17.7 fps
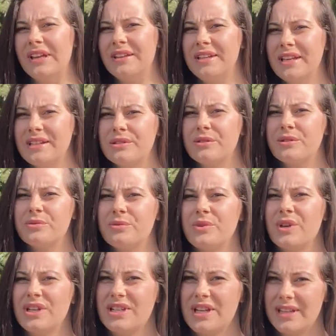Nie
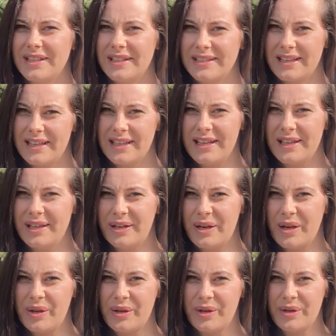stosuję żadnych
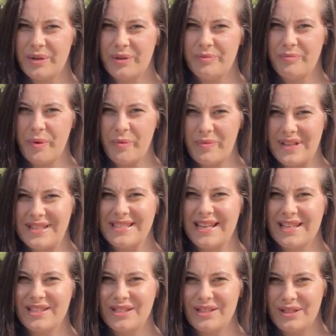takich e,
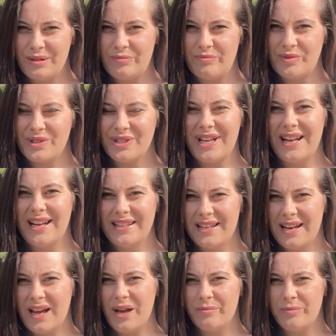popędzaczy typu
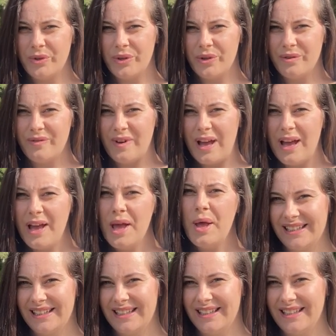saletra amonowa.
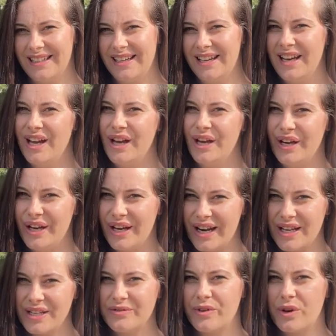
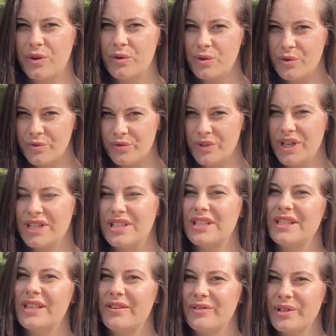Raz w roku
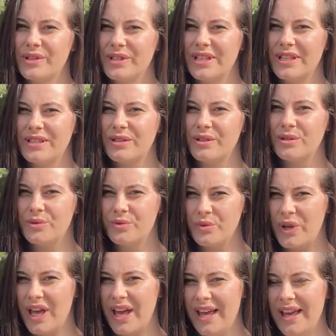również na wiosnę
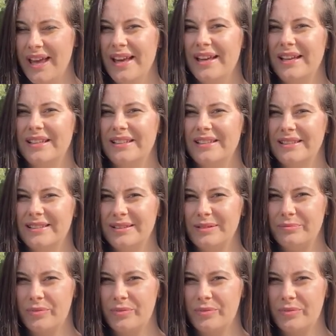stosuję e,